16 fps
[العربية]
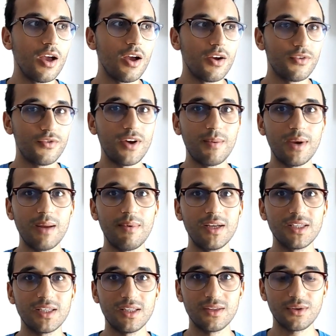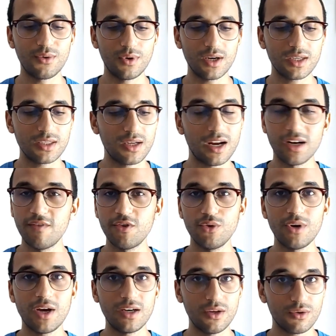فبلا طيب، ما نزيد نطول اكثر هذا
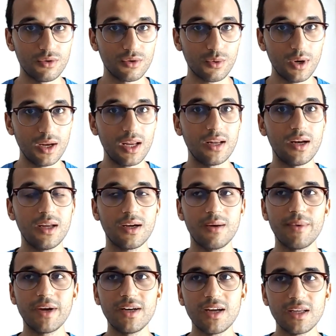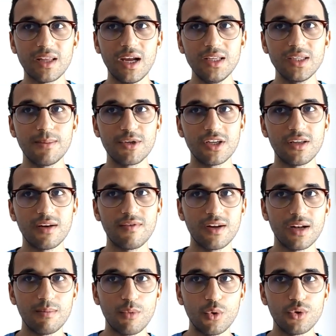الفيديو غادي يكون طويل لانني يعني كنبغي ناخذ راحتي باش نهضر في هذا
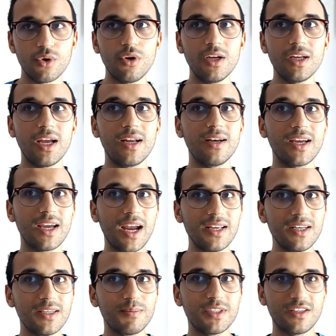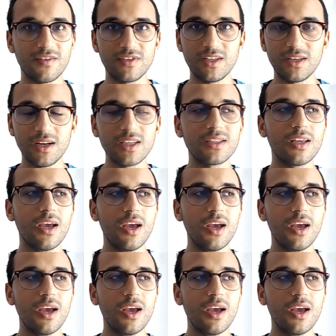الموضوع لان كاينين بزاف الناس